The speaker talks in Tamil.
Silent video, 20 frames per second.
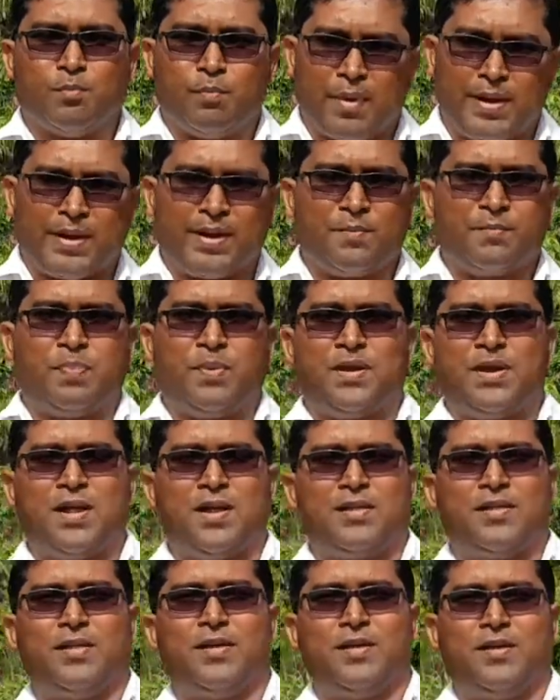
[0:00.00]

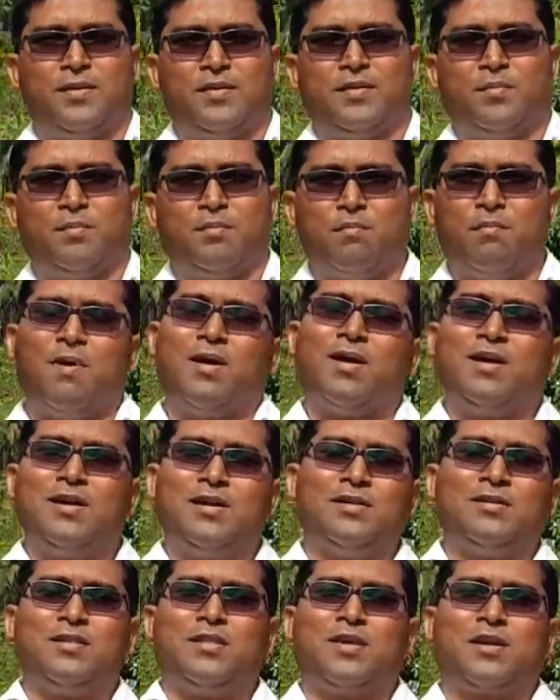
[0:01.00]
பயப்படாதே
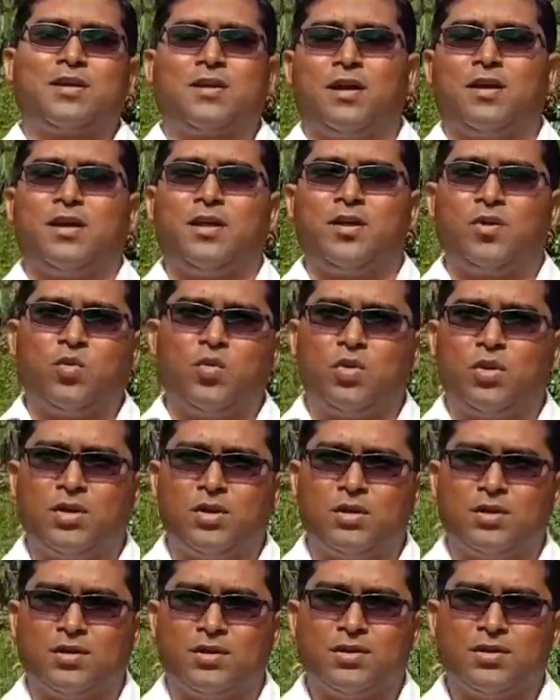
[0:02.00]
மகிழ்ந்து
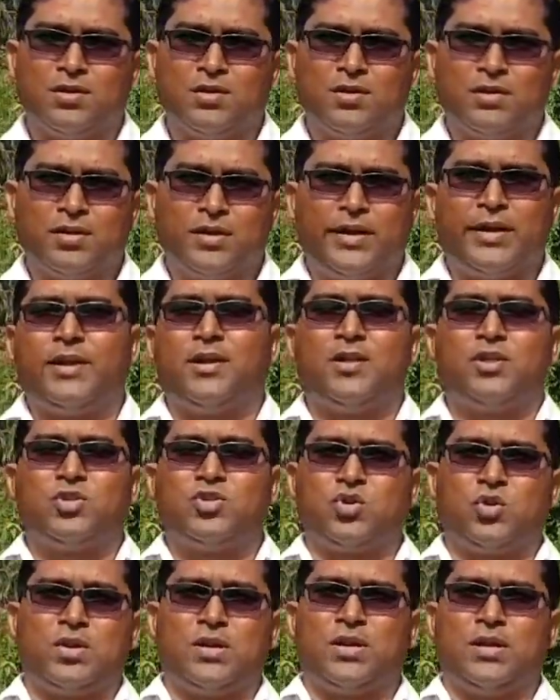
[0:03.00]
கழிகூறு என்று
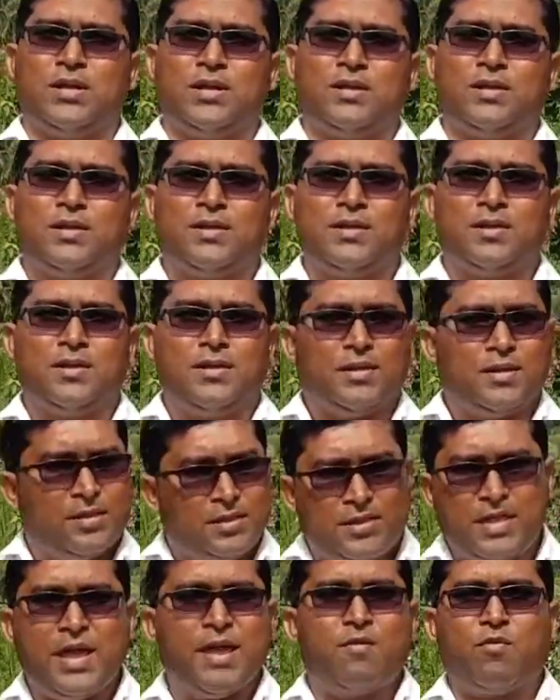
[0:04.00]
சொன்ன
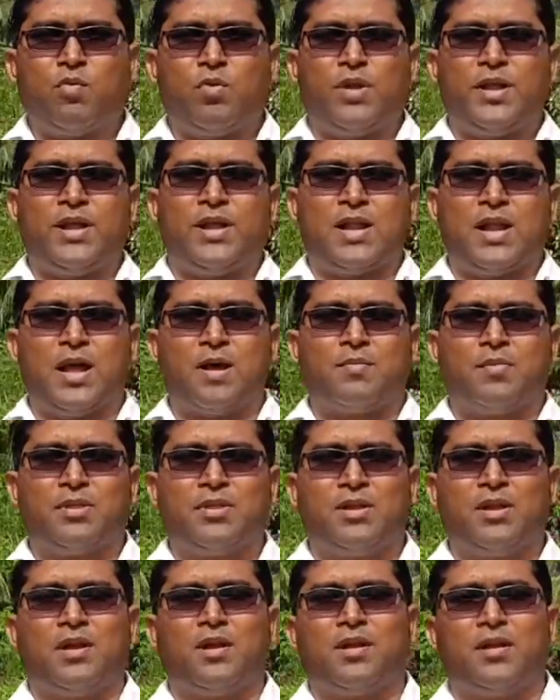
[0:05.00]
தேவனுடைய
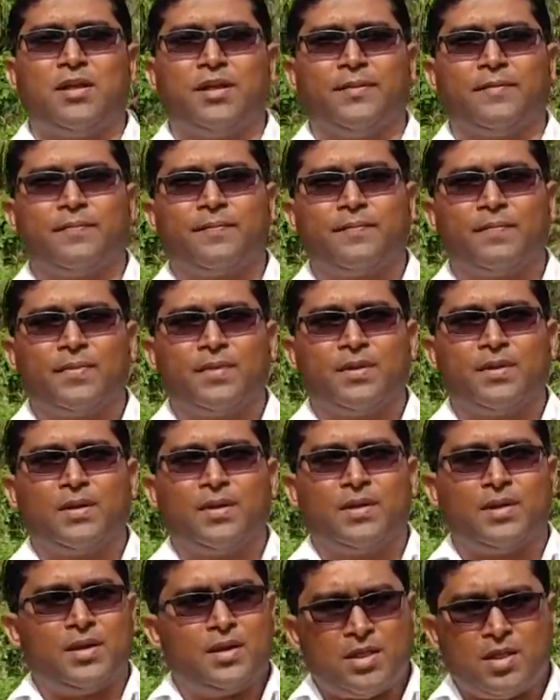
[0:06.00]
நாமத்தினாலே
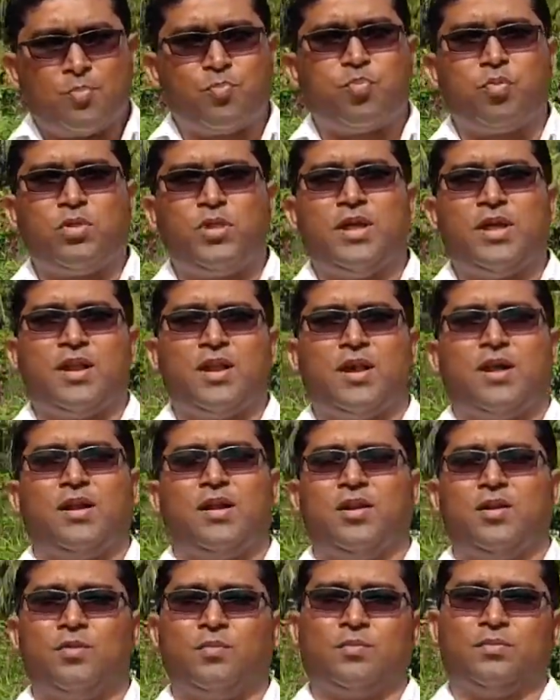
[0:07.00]
இந்த புதிய
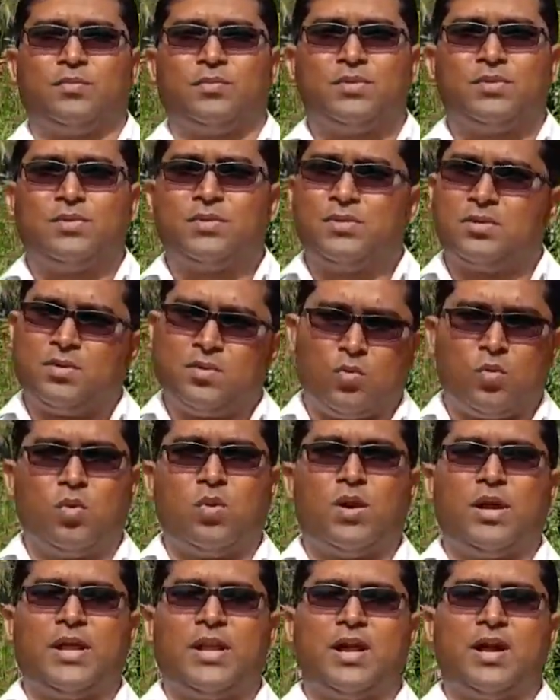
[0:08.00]
நாளிலும்
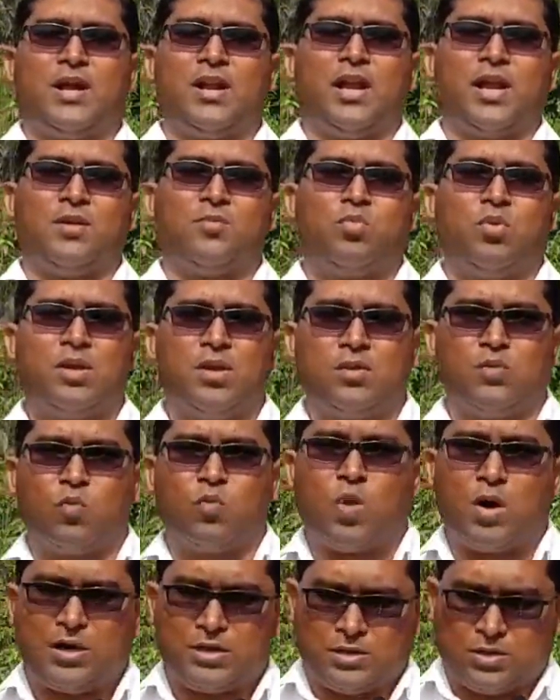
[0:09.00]
உங்களை நாங்கள் அன்புடன்
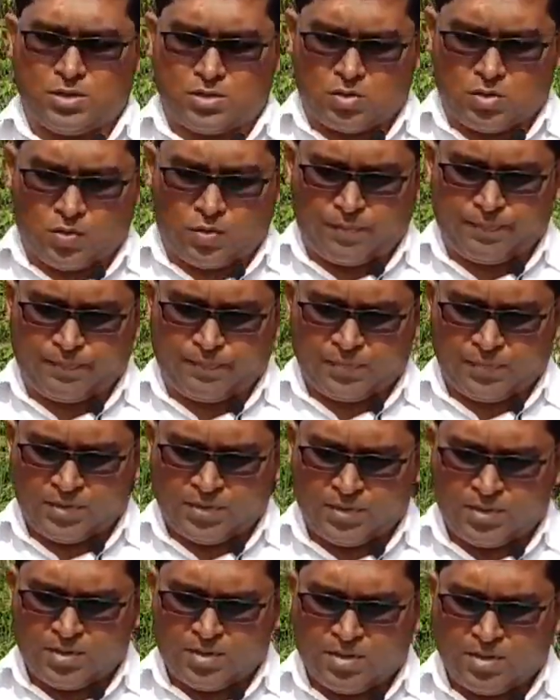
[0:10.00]
வாழ்த்துகிறோம்
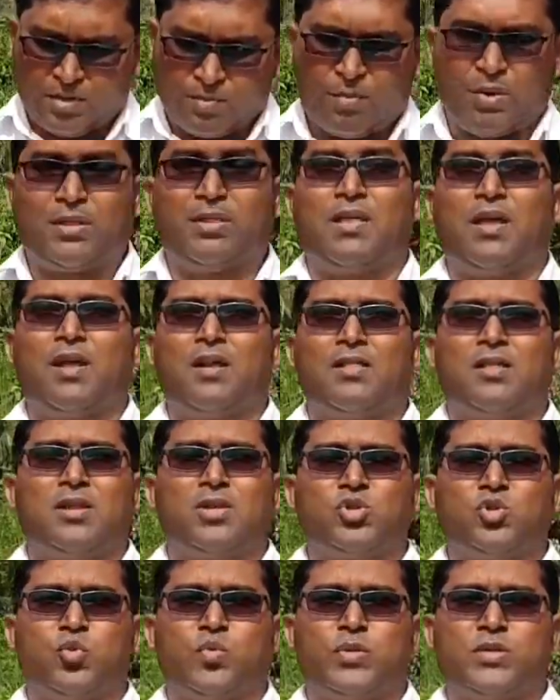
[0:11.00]
மத்திய
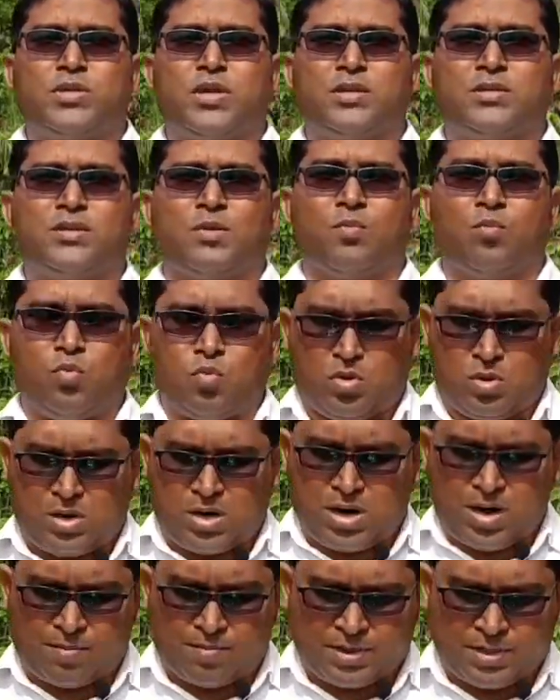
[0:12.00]
எழுதின சுவிசேஷம்
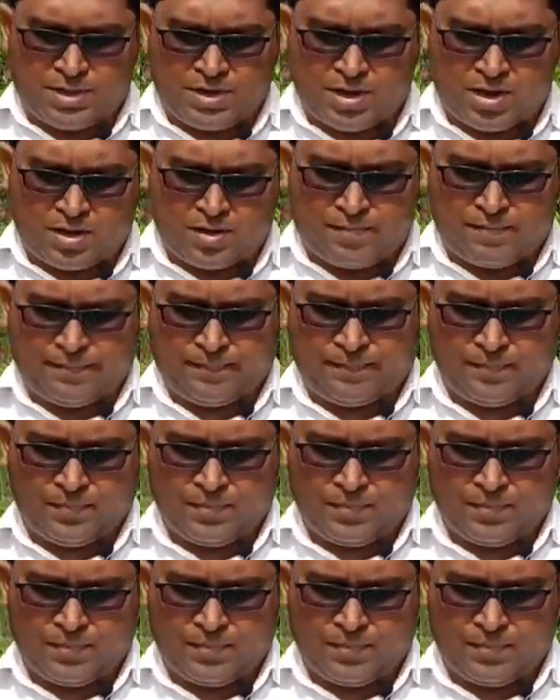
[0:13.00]
மூன்றாம் அதிகாரம்